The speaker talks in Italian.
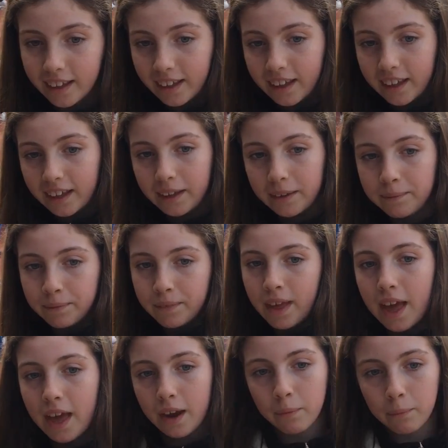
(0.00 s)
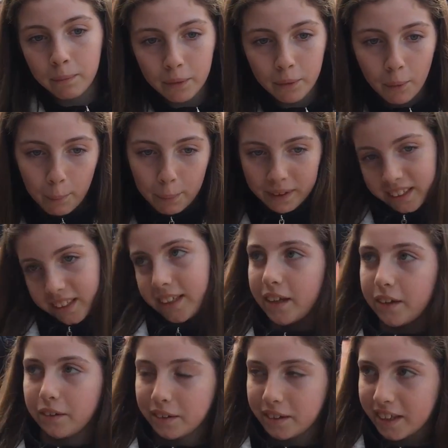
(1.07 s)
e mm, era un po'
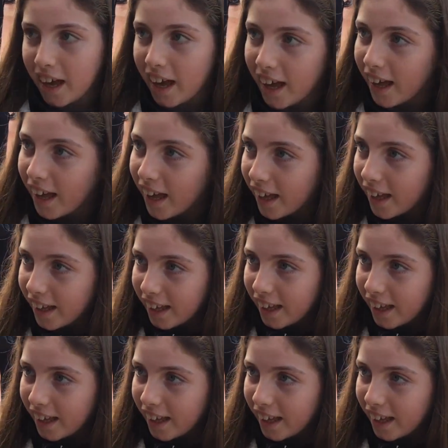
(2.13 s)
pensierosa